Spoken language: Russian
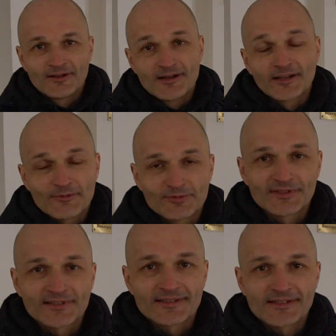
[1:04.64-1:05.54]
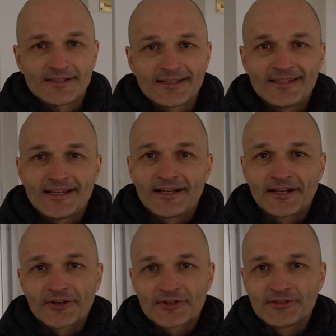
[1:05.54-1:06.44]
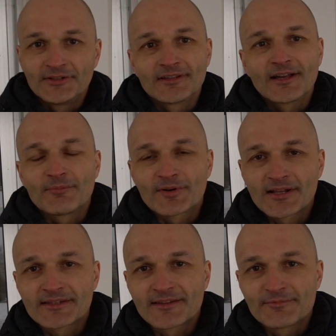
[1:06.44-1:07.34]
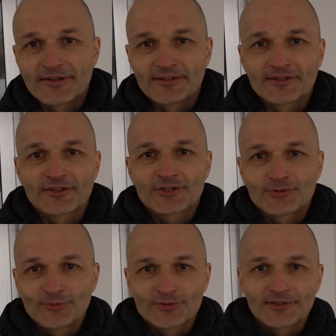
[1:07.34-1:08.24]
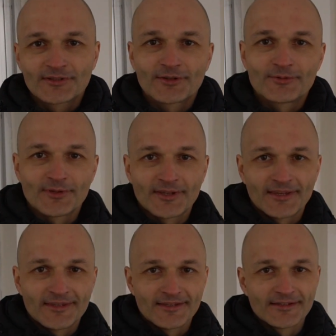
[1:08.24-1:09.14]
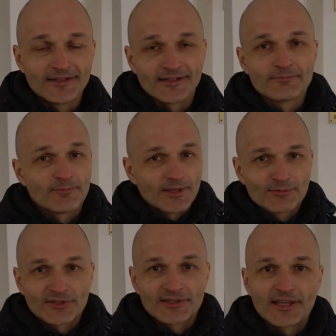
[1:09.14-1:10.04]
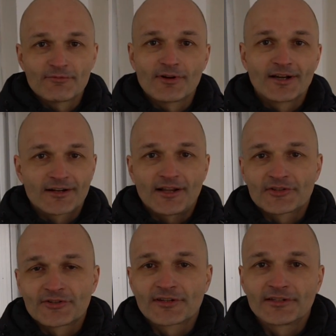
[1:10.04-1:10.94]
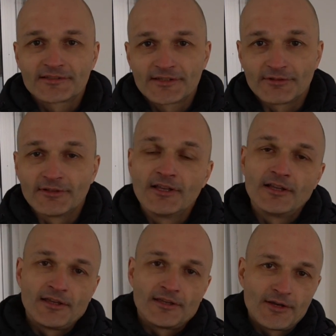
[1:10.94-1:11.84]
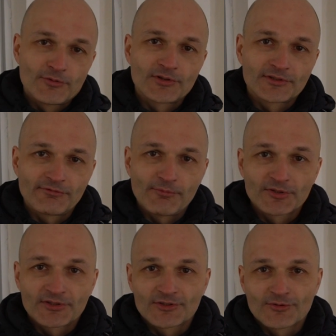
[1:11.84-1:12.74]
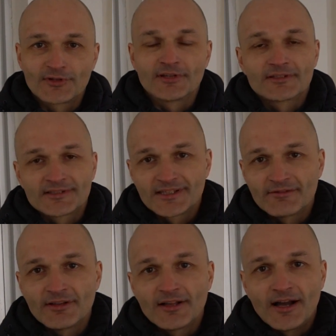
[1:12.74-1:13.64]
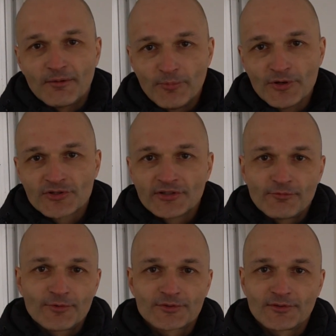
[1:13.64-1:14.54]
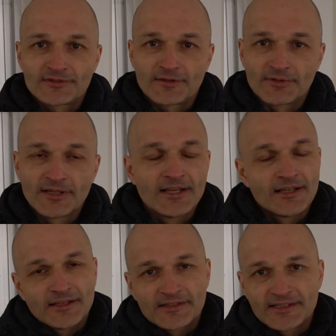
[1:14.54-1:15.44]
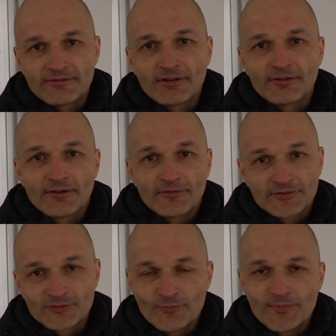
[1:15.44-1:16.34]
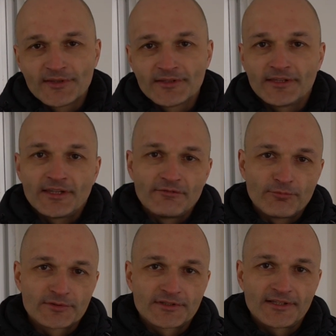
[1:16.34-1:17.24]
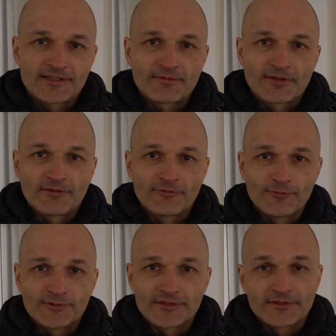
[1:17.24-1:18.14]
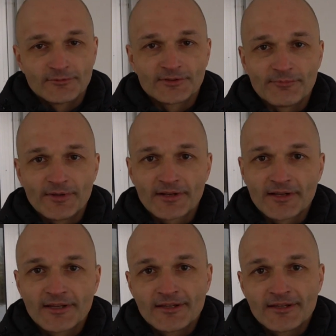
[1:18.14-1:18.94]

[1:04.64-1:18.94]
Как я вам уже сказал, я решил на практике проверить, что же это такое ЕГЭ, потому что я его раньше никогда не сдавал. Я учился в обычной школе, сдавал обычный выпускной экзамен, сдавал вступительный и выпускные экзамены в ВУЗе. Но теперь